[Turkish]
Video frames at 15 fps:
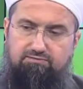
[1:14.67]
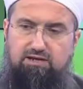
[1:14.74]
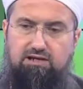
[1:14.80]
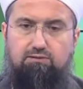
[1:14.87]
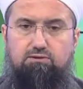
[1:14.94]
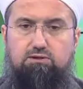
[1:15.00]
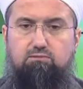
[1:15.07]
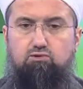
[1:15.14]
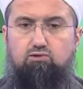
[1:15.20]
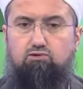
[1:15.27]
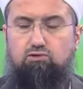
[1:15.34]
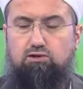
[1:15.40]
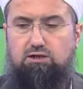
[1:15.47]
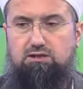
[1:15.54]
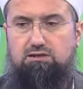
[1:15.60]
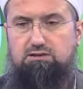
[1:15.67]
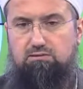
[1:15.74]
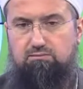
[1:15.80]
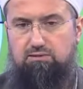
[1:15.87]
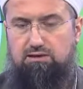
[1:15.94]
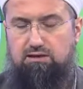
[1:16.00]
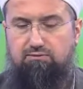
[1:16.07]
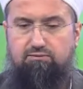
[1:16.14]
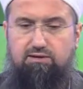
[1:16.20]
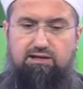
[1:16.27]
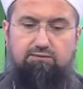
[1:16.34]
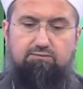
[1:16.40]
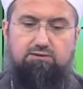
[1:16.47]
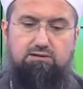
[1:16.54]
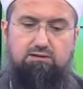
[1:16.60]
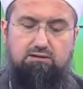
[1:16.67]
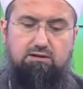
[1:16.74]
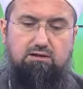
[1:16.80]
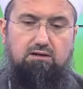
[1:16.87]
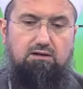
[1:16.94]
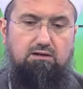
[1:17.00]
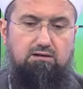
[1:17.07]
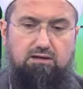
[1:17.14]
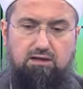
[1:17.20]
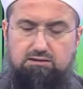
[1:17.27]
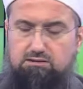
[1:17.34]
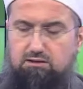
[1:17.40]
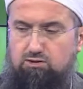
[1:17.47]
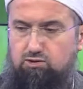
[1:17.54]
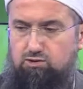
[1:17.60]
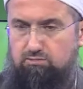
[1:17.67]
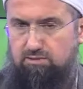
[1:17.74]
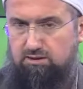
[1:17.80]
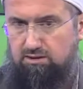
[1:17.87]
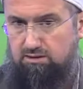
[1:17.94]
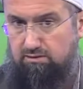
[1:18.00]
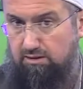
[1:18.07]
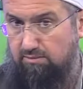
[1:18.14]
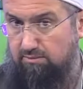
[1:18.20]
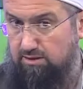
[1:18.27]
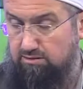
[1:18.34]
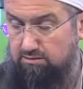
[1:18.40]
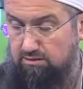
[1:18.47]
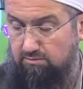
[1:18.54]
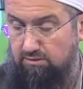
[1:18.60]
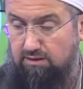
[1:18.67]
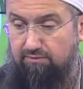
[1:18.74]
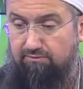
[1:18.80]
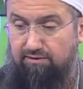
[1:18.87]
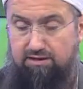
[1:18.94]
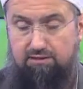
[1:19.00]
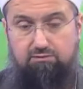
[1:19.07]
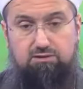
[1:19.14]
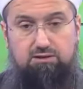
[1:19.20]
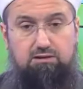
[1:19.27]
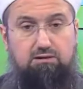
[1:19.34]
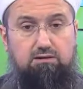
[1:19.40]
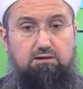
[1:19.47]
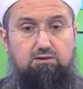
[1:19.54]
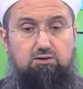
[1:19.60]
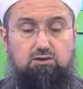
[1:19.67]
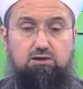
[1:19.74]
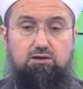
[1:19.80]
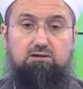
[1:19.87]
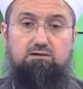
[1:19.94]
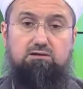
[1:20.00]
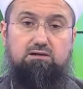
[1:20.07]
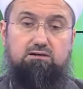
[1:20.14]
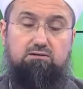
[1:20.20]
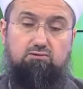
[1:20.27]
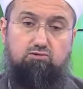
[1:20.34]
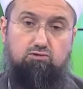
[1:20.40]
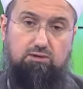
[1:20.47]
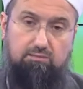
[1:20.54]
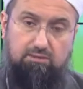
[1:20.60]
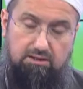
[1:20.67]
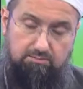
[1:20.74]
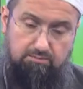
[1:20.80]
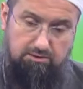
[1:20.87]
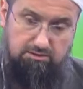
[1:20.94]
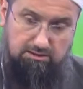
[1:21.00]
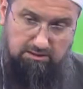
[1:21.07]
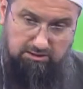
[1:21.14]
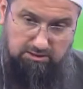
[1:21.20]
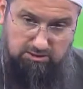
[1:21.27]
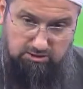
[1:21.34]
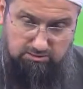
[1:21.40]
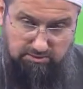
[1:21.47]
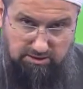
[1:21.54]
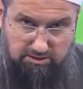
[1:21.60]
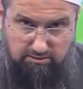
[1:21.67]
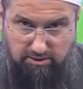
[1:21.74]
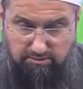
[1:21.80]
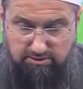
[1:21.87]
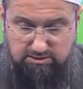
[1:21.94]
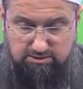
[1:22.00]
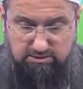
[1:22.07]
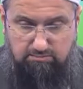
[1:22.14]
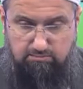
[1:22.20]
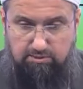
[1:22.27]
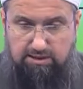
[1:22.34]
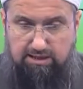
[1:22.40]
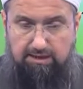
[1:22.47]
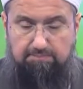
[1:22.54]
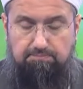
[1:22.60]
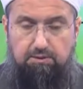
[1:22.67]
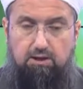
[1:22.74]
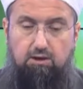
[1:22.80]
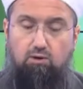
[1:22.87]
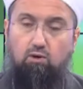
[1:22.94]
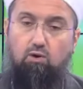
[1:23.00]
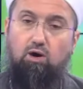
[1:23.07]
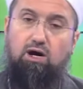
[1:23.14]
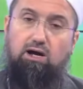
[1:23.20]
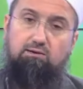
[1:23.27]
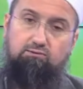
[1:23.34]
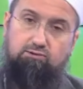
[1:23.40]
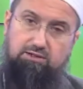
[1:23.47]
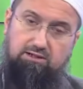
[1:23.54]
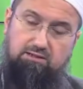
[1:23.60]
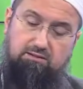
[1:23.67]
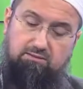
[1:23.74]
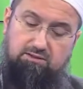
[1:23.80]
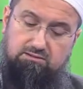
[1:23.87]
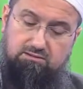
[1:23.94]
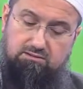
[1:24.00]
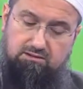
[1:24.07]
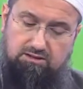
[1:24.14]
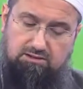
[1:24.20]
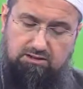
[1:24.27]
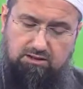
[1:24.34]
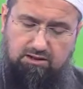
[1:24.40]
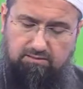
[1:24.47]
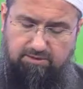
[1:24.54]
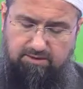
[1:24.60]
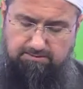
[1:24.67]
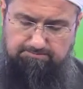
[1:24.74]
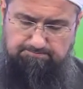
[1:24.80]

Velev ki burnu kanasa bile, velev ki gaz kaçırmaya devam etse bile, velev ki işte idrarını tutamayıp idrar kaçırmaya devam etse bile o hal üzere namazını kılacak ama